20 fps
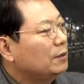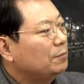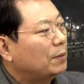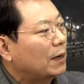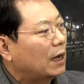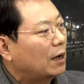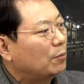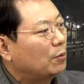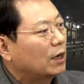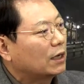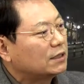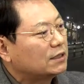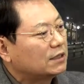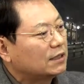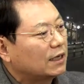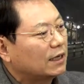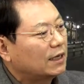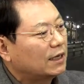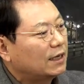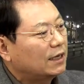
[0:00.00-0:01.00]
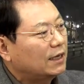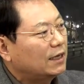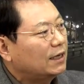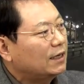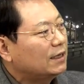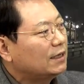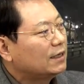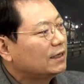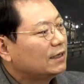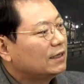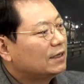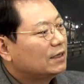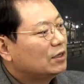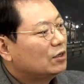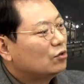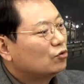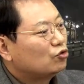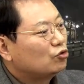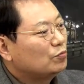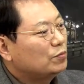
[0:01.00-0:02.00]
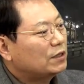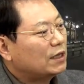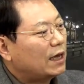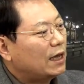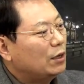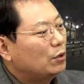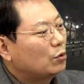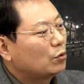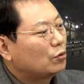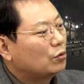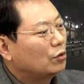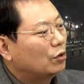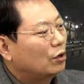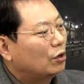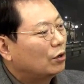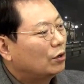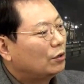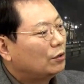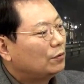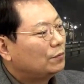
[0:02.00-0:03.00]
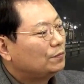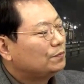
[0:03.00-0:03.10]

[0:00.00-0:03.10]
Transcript: 이 바보같이 에이 준비 다 해놓고